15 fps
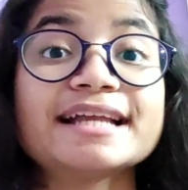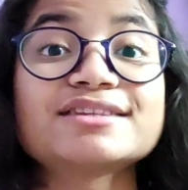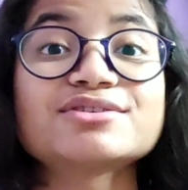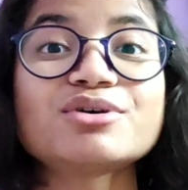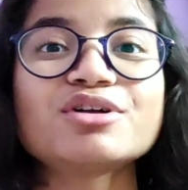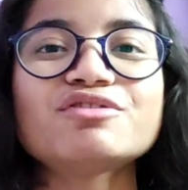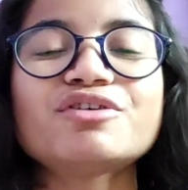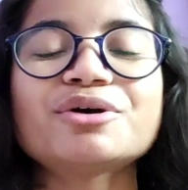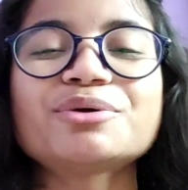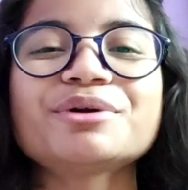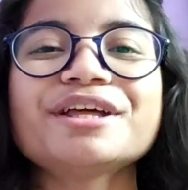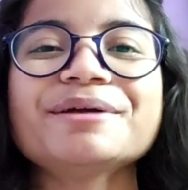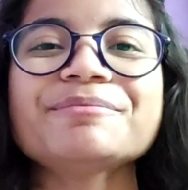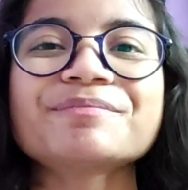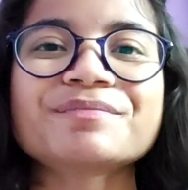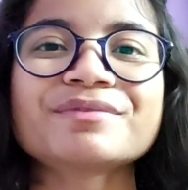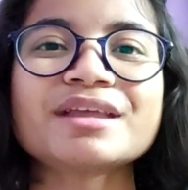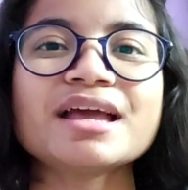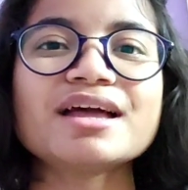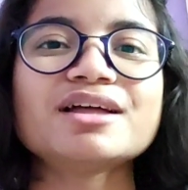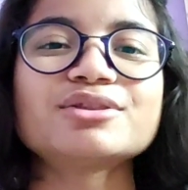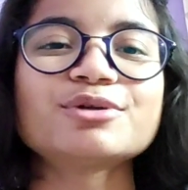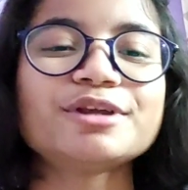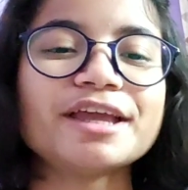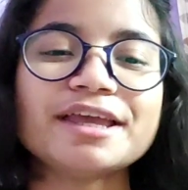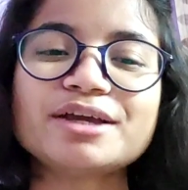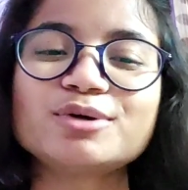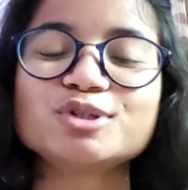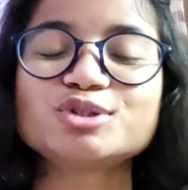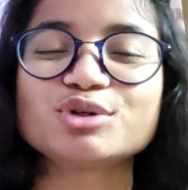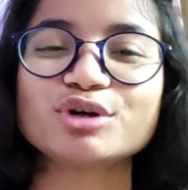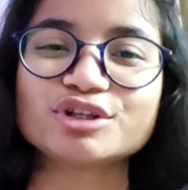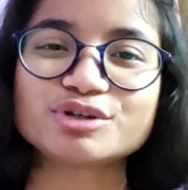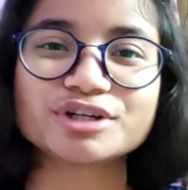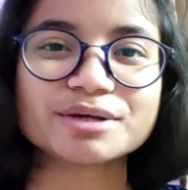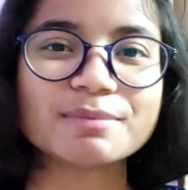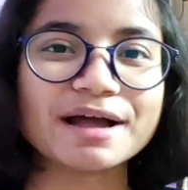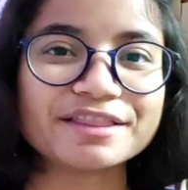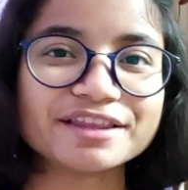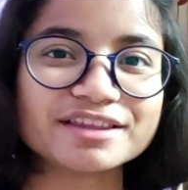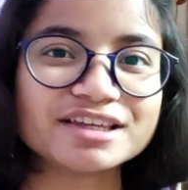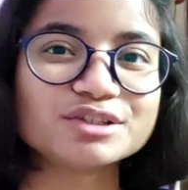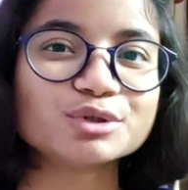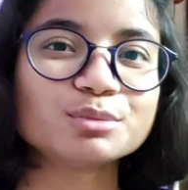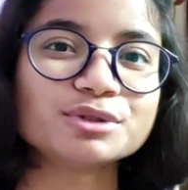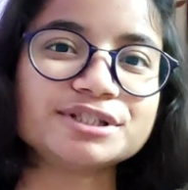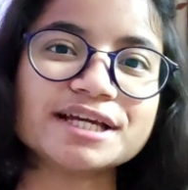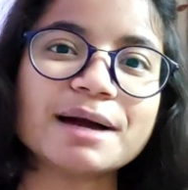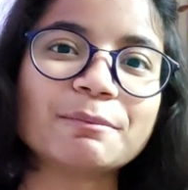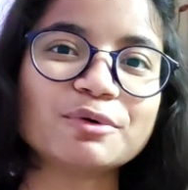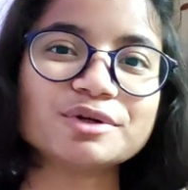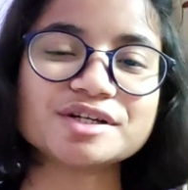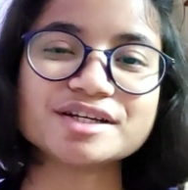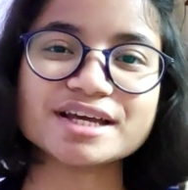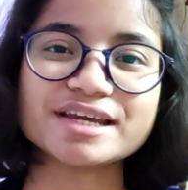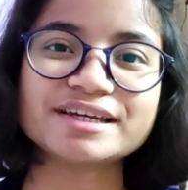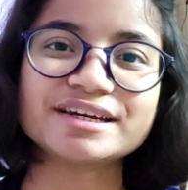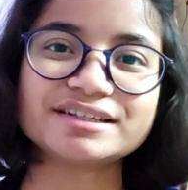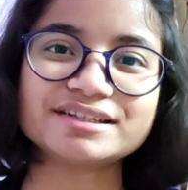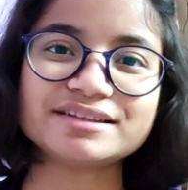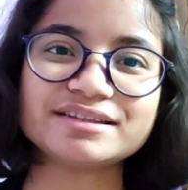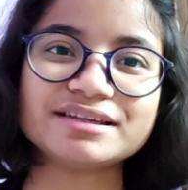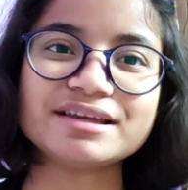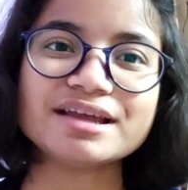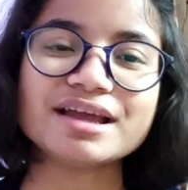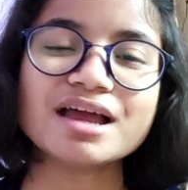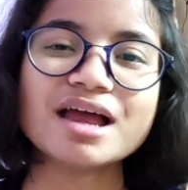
That's all for today. तो यही कुछ छोटी छोटी बातें थी जो मुझे आपको शेयर करनी थी